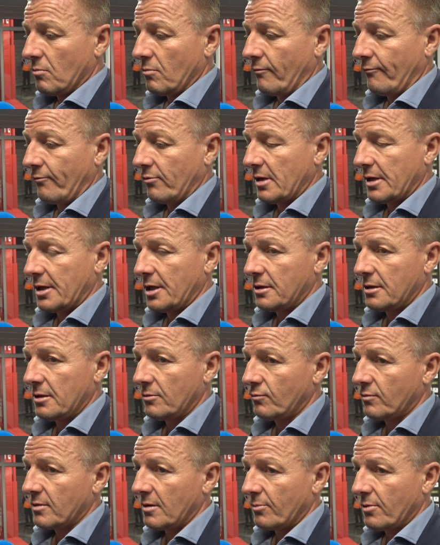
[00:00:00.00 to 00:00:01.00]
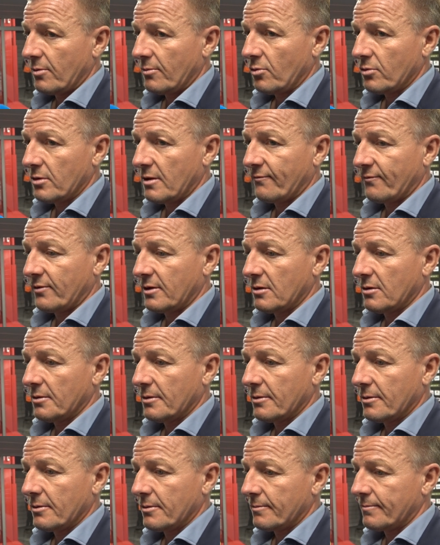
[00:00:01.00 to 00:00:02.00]
voulait gagner tout simplement. On a fait
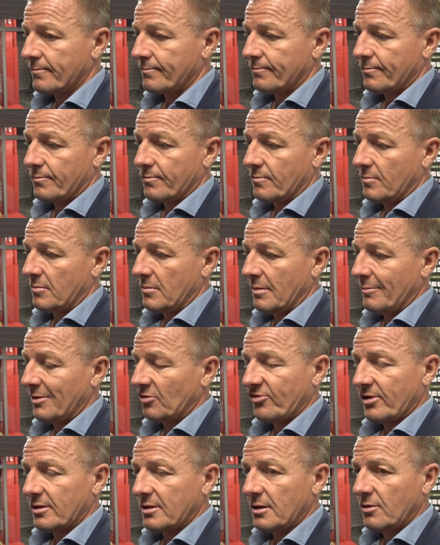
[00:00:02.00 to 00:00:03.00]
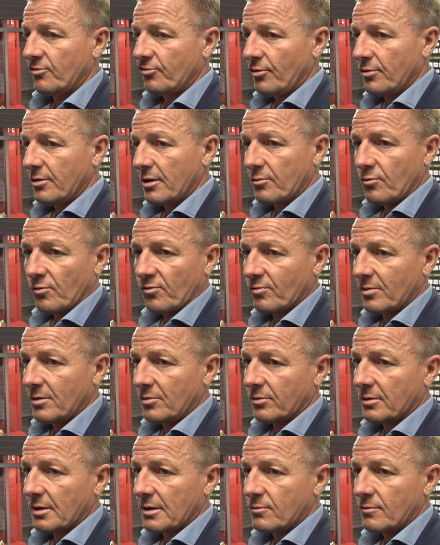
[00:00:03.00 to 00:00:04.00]
un match intelligent, on a construit
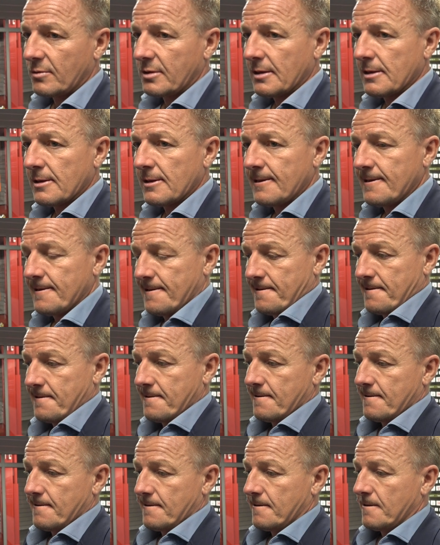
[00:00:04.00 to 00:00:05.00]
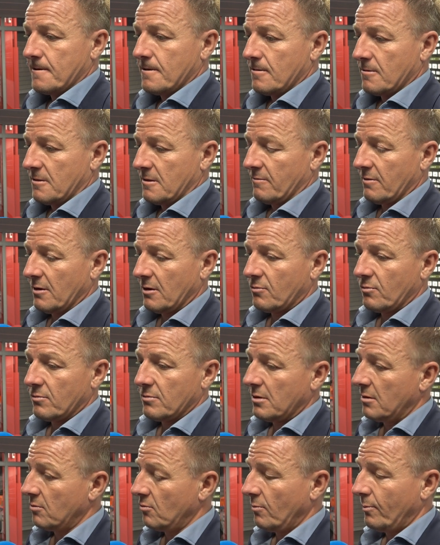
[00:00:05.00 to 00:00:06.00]
notre résultat. C'est vrai
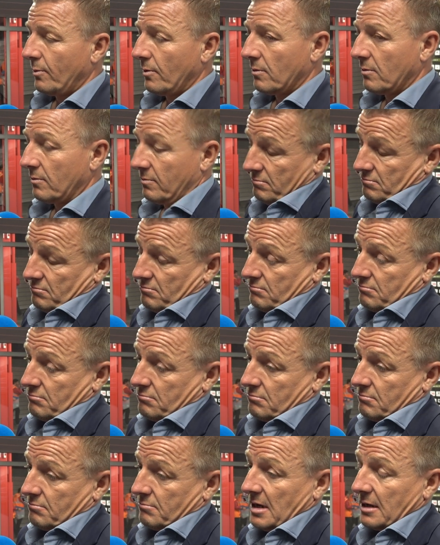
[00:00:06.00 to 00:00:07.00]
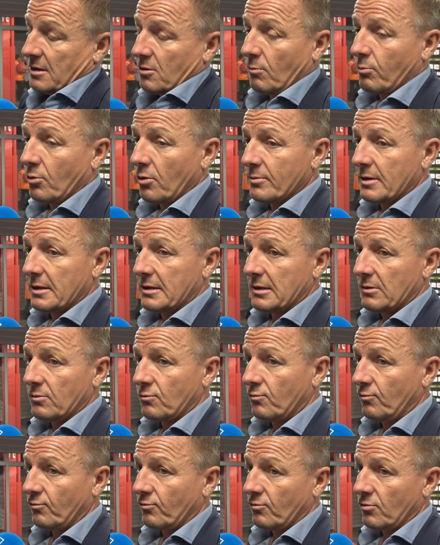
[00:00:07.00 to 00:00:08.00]
qu'on a eu l'opportunité. Marquer en premier, c'est
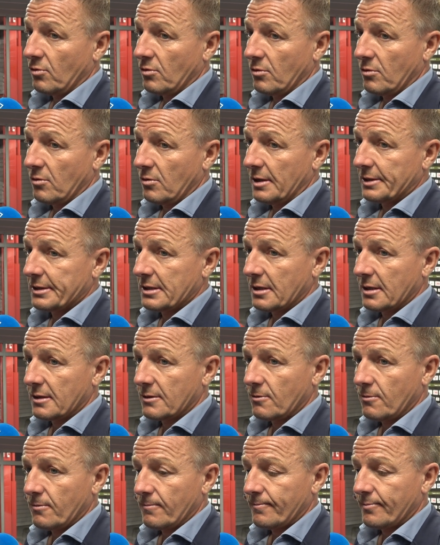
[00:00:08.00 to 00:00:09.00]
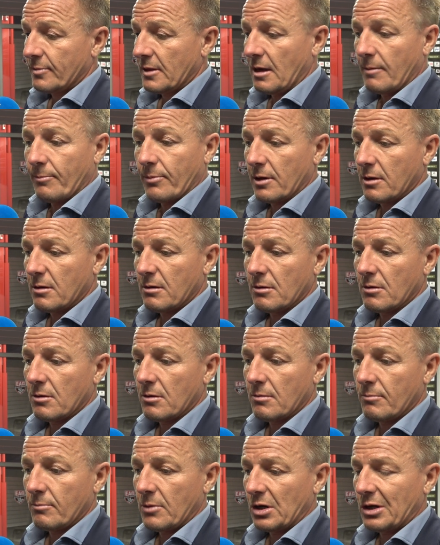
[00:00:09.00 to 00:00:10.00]
toujours intéressant. Après,
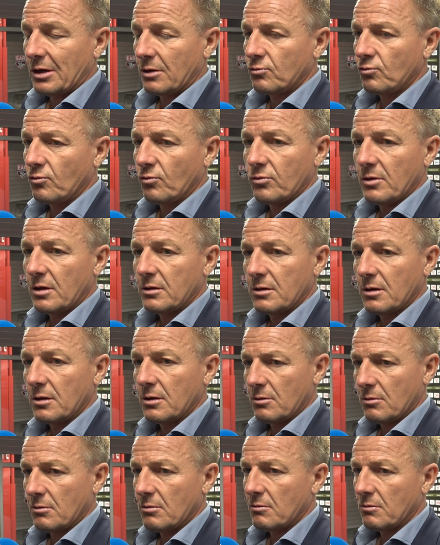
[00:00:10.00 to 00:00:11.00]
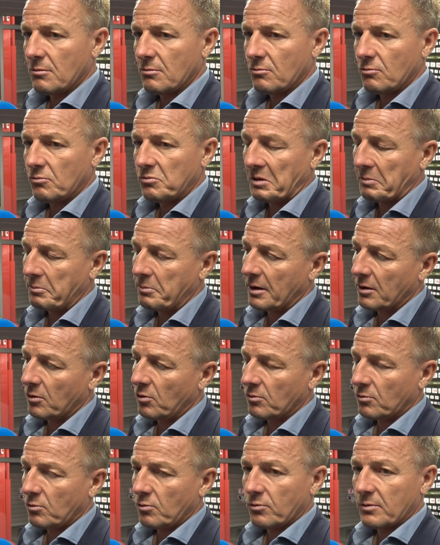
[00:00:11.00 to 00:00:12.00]
malgré tout, on n'a pas
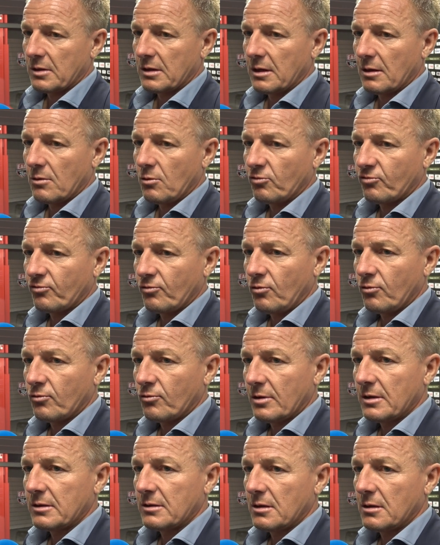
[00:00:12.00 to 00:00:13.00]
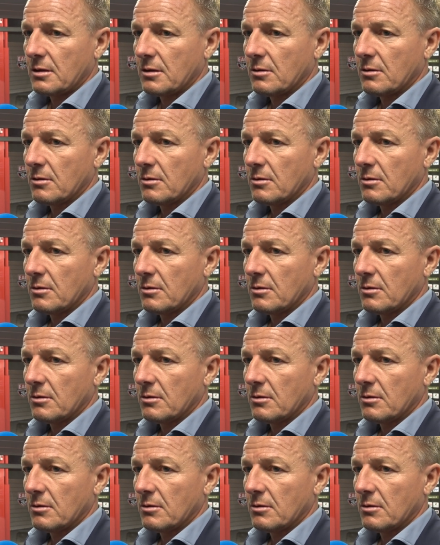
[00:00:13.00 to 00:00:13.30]
concédé grand-chose. On a été